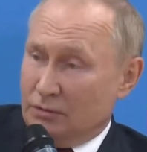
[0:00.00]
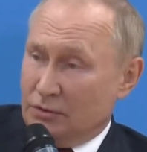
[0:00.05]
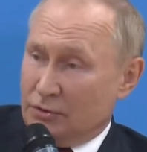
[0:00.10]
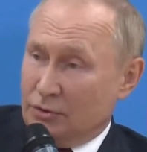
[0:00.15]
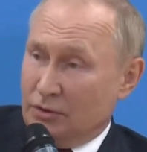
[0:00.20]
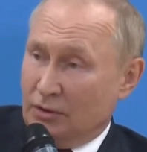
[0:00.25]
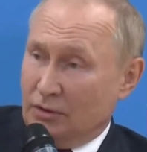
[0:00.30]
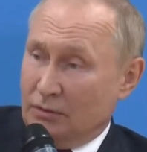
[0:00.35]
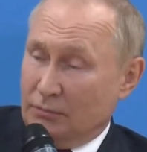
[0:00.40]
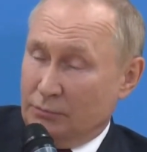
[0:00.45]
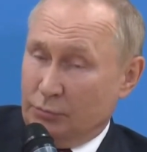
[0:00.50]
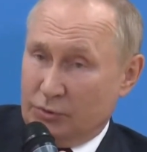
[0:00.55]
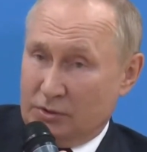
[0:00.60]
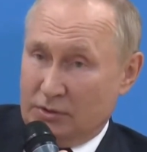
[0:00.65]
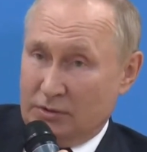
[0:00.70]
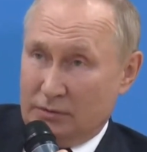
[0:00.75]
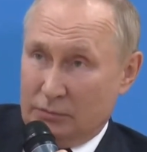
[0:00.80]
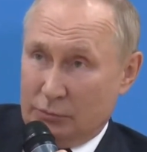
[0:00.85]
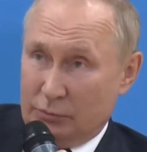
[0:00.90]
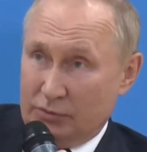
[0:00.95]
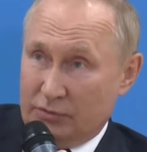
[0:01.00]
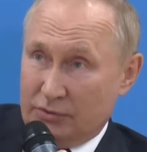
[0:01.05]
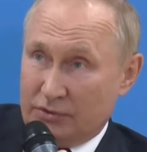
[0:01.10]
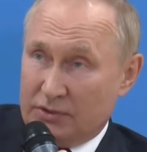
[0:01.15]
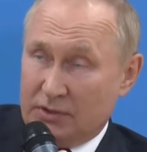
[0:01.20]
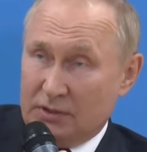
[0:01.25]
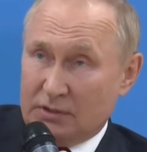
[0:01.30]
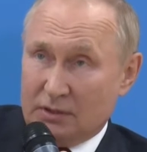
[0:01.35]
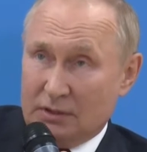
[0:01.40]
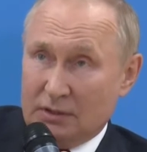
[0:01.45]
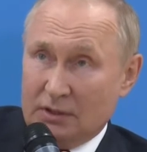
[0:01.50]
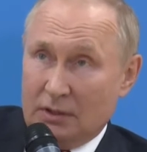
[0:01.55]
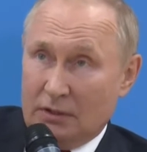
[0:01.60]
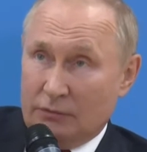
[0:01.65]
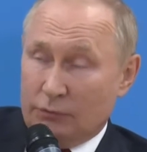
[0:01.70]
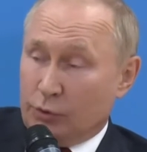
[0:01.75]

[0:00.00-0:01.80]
начинал после университета